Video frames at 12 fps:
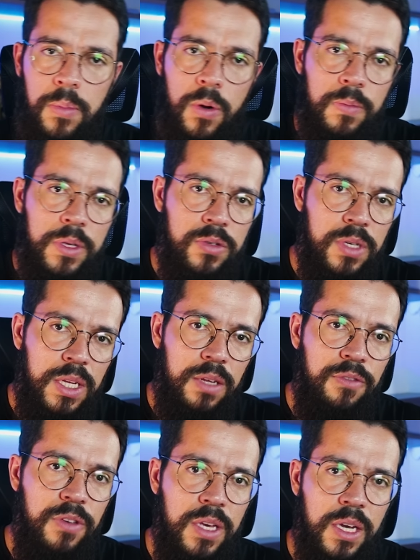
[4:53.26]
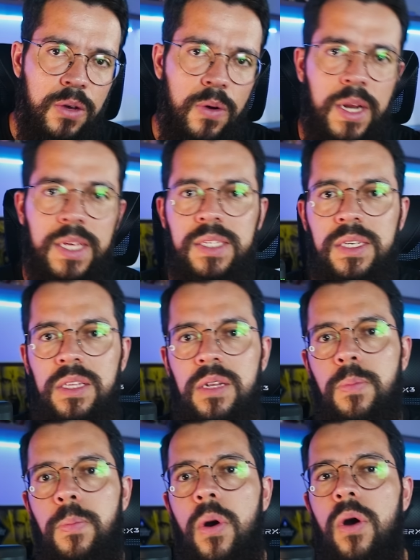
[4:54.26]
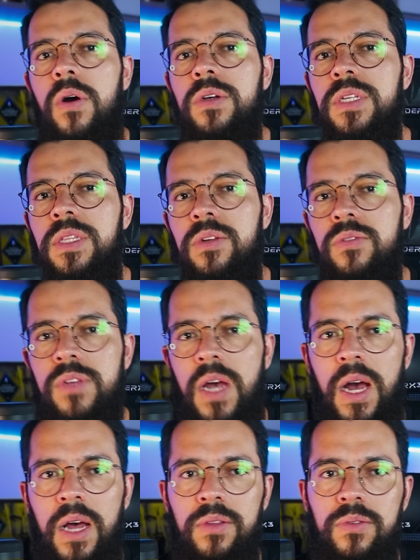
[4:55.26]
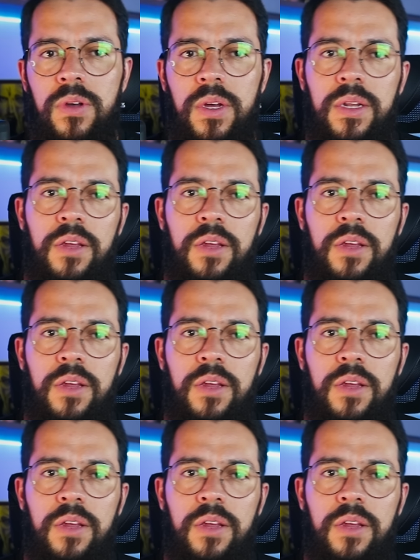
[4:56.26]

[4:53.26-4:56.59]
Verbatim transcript: Bom, isso significa que o Alexandre possa ter usado,